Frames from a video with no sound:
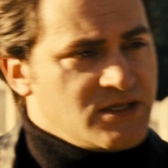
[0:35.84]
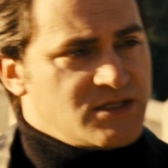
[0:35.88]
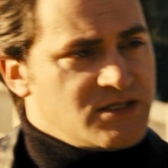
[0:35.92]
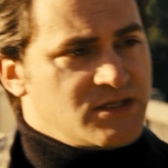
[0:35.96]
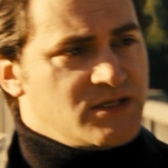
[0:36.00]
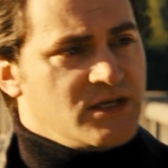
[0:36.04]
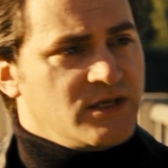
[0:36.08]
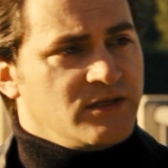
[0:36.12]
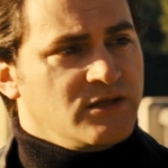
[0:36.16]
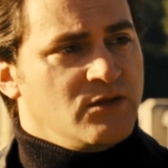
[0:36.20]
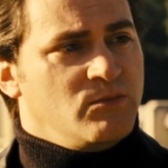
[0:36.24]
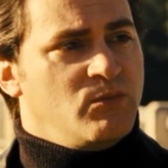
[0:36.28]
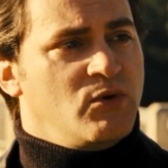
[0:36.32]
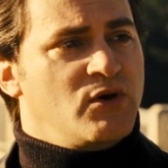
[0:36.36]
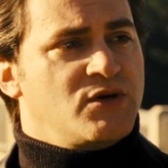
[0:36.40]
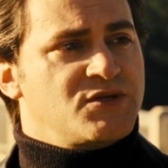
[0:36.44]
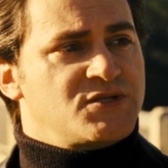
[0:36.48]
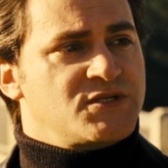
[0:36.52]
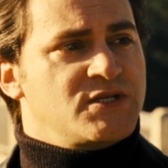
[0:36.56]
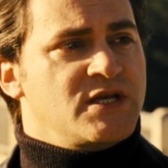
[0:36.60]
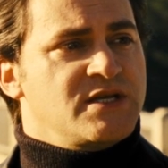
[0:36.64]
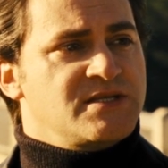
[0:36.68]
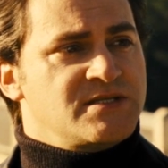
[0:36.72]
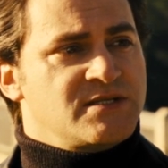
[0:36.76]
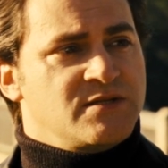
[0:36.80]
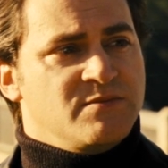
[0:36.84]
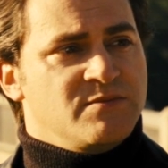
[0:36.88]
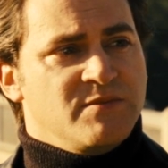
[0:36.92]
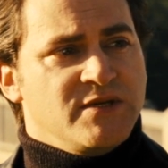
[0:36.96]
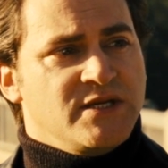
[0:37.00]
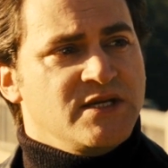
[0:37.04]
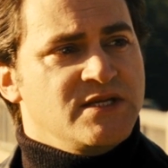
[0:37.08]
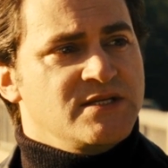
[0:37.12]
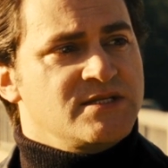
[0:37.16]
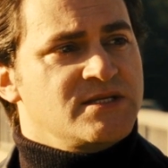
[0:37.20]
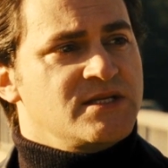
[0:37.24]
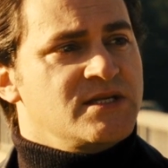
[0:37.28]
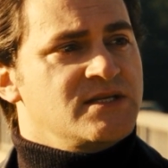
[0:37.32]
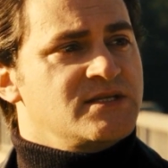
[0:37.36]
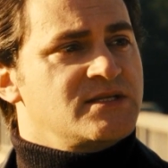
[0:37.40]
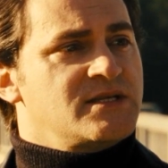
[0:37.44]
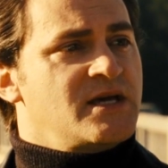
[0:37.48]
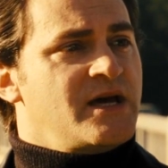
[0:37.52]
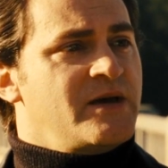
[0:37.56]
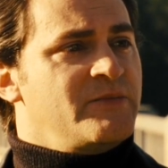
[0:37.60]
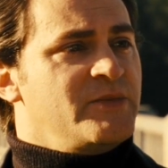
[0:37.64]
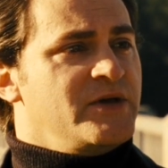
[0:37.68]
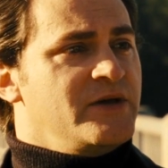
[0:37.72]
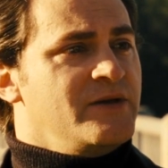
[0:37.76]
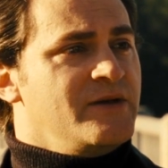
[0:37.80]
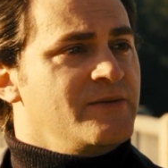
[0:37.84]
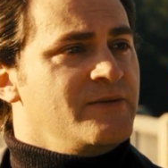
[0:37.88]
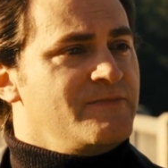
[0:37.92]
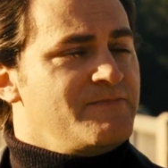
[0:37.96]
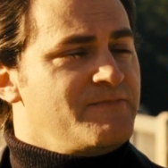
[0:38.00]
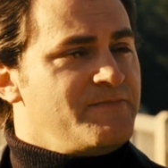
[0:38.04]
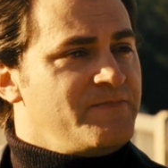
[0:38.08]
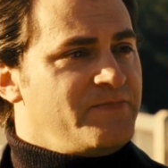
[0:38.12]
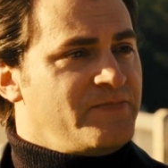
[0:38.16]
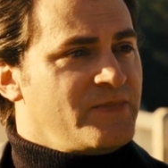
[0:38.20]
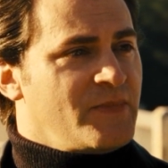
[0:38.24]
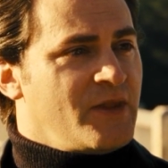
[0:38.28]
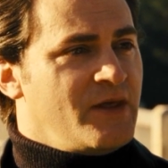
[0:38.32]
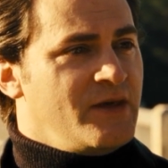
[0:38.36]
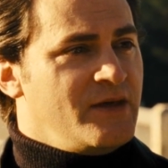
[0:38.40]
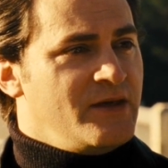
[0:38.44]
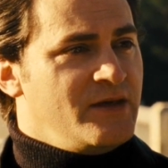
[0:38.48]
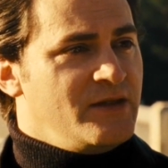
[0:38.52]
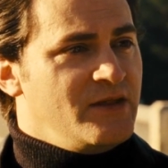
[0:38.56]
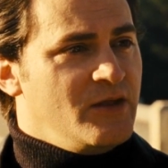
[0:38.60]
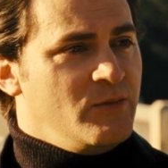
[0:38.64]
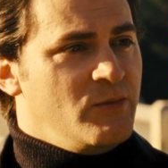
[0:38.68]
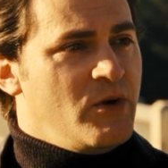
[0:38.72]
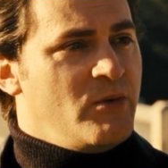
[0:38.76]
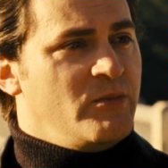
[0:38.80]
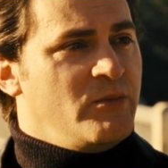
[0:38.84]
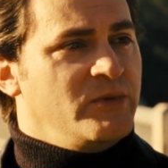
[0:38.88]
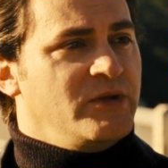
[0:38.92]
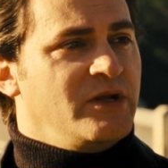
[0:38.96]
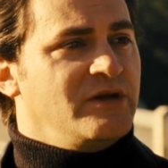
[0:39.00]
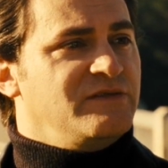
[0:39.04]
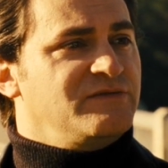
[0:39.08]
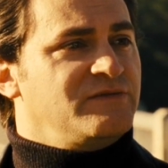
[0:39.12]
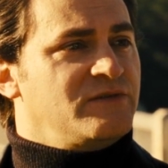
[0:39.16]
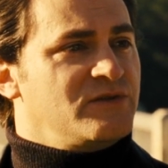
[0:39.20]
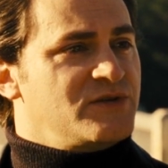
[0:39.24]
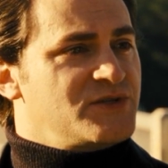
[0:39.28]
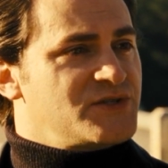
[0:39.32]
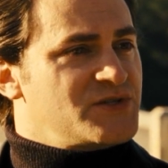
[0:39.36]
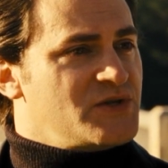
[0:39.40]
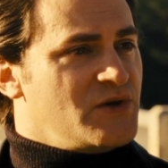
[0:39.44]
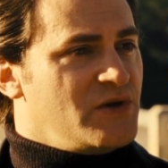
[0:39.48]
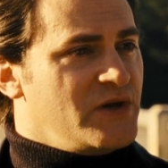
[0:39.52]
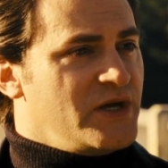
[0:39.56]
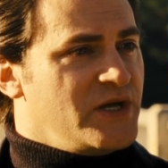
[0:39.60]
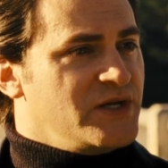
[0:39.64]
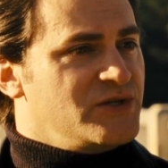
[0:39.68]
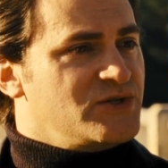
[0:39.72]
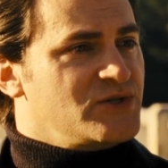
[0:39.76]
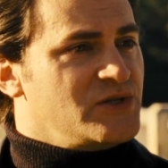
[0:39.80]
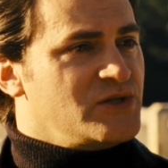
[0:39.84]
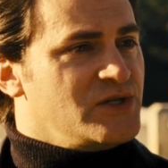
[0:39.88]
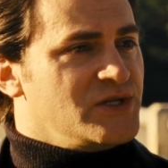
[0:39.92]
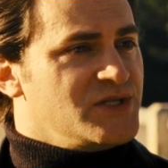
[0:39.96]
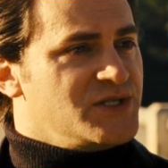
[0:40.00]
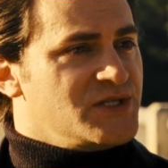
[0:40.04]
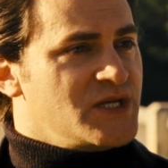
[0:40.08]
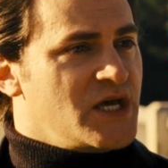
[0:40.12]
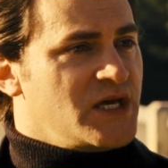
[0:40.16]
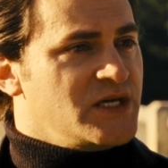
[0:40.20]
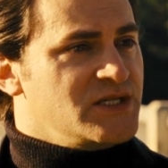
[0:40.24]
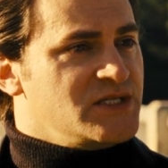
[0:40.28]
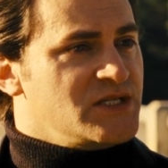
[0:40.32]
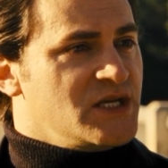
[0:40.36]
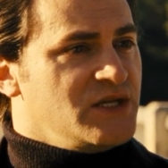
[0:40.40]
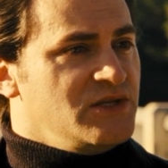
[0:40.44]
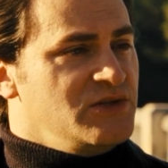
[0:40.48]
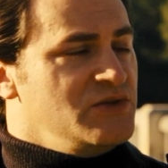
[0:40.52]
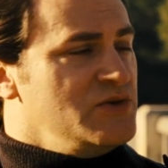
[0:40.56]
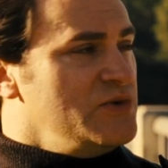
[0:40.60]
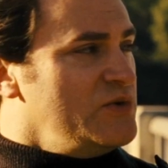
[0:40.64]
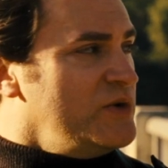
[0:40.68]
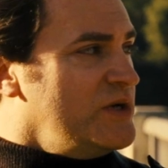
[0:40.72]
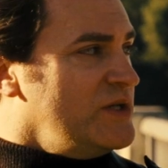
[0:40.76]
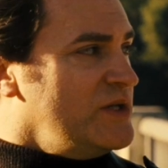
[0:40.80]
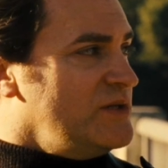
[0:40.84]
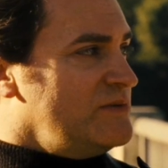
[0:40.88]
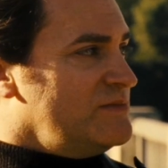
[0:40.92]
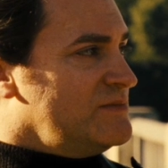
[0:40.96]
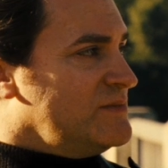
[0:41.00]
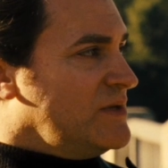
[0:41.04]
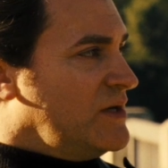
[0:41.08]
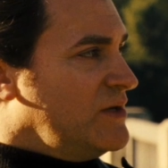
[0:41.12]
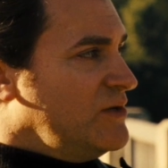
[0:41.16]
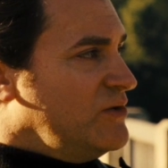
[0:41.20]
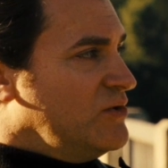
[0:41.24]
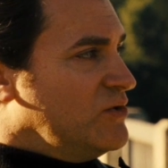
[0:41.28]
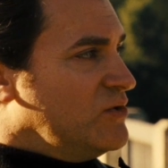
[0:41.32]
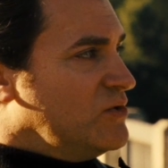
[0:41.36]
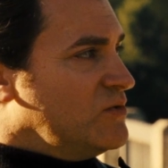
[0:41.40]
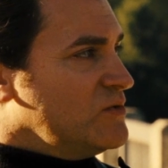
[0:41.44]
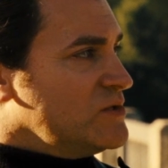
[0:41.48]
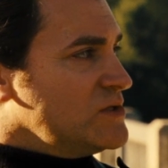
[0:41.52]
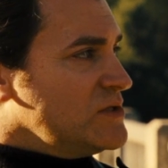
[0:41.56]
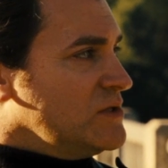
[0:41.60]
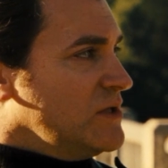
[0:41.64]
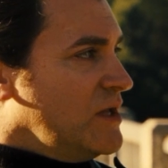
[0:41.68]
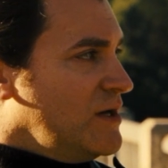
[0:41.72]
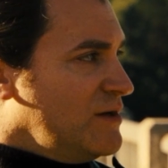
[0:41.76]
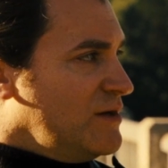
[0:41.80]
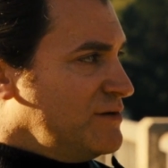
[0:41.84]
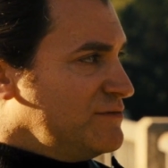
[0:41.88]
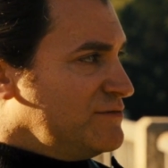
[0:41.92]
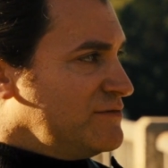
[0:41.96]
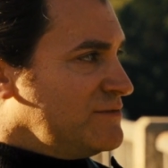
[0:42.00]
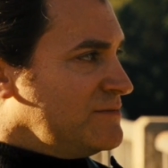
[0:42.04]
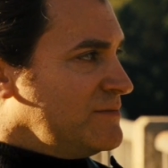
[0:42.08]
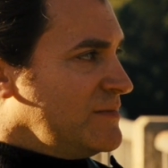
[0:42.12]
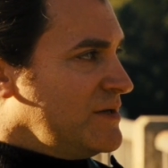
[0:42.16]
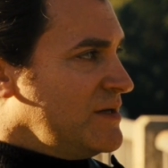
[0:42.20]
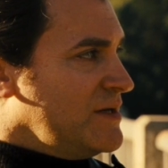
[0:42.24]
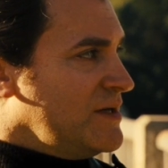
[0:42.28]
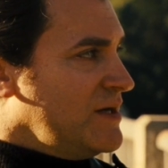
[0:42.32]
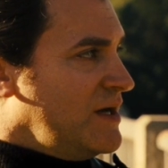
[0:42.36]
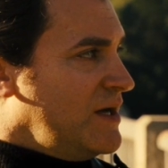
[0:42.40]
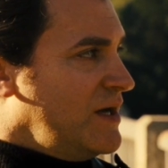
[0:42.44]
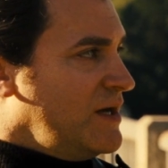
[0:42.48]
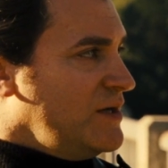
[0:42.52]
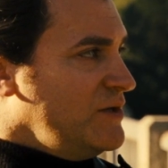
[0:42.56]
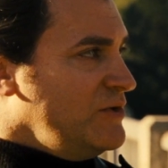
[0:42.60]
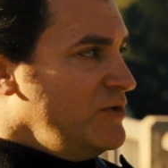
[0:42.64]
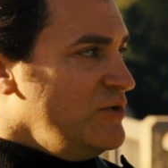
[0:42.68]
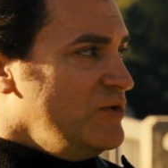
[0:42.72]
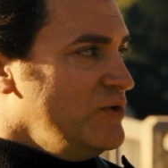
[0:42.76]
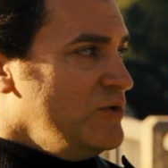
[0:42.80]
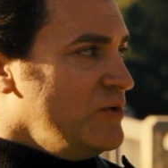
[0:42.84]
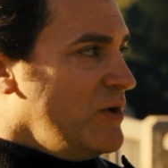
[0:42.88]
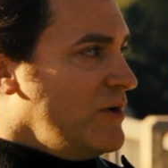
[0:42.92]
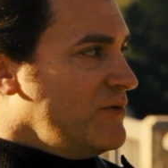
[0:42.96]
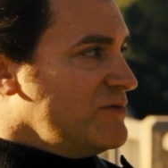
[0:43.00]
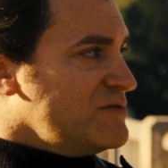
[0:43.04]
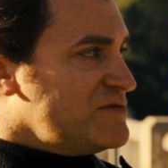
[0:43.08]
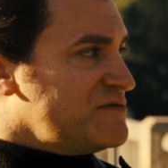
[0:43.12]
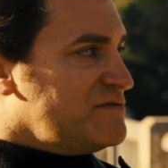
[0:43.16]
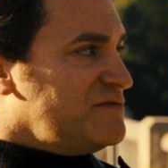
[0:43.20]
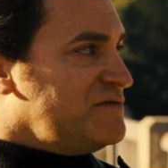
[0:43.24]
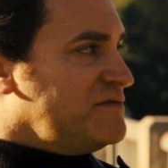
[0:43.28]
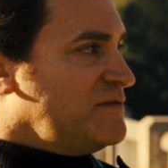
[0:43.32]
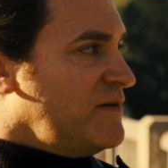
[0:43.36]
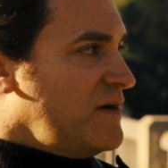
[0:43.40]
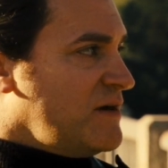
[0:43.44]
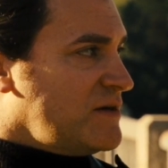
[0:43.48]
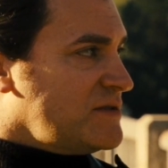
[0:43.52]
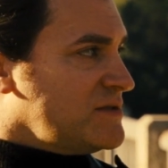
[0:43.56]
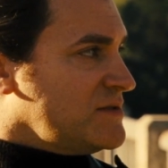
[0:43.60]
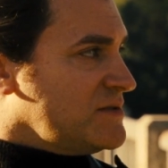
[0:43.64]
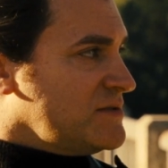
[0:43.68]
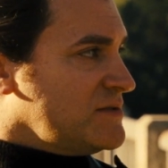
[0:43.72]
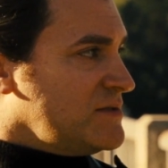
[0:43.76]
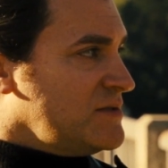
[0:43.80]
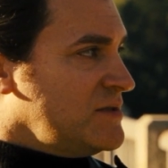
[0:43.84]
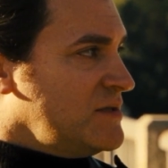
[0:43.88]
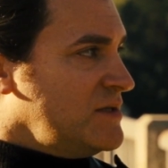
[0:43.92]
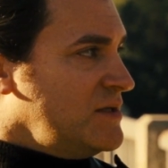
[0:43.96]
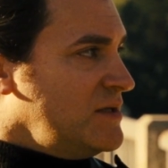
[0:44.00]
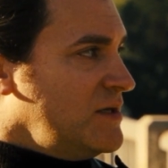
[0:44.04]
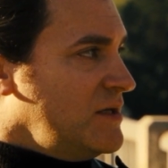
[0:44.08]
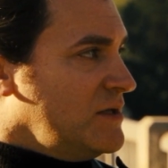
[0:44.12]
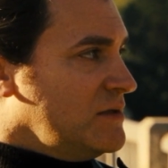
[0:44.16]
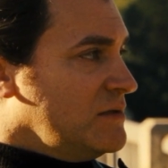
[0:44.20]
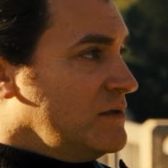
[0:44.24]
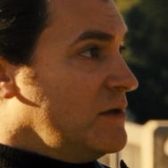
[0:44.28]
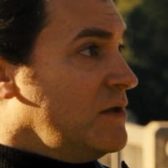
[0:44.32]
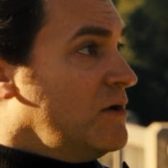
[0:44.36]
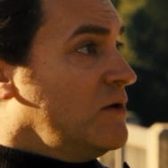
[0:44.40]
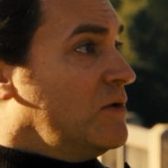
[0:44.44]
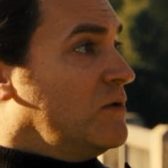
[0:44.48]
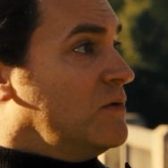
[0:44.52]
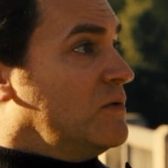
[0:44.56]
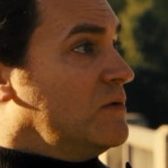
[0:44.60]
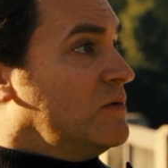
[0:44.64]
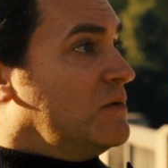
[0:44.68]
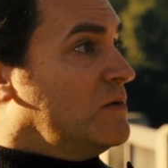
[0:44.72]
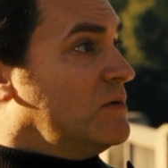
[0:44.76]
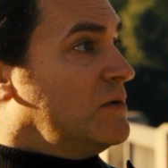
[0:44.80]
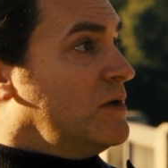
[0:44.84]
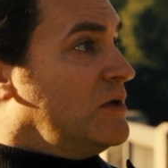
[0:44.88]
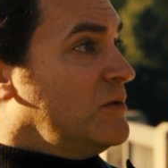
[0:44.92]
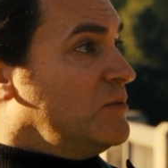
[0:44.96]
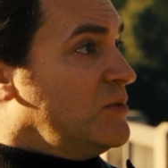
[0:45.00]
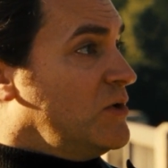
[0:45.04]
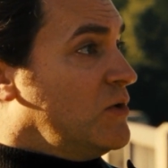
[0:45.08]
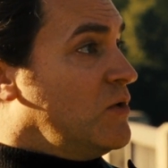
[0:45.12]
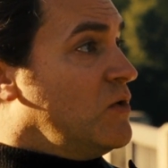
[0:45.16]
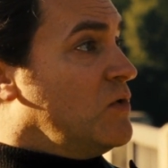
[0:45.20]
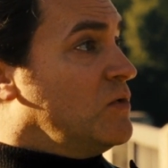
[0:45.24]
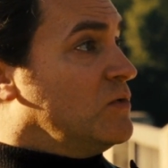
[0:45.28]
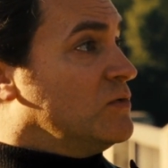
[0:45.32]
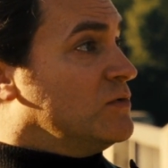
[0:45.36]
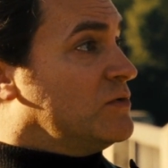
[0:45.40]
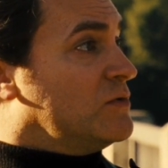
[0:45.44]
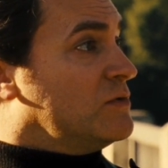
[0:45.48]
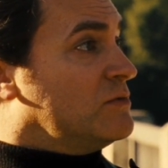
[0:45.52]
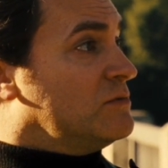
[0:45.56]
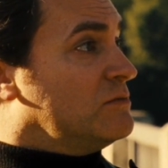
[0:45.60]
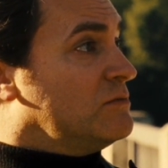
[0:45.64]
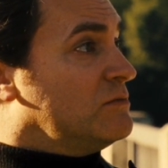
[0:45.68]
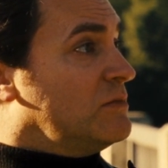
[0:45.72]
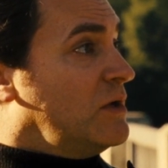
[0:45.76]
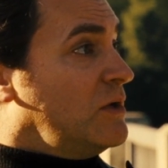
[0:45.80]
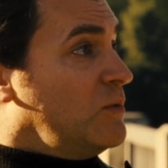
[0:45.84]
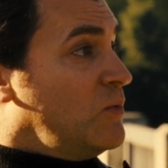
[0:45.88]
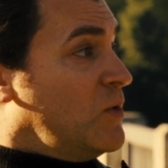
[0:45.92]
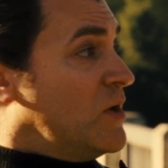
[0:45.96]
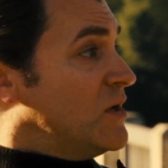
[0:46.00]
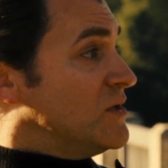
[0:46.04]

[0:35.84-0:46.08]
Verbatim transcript: И напоследок босс сказал мне, он сказал Томми, когда я впервые заглянул в глаза Энджелы, то сразу понял, это любовь. И я по уши в дерьме. И надо же, правда, все так и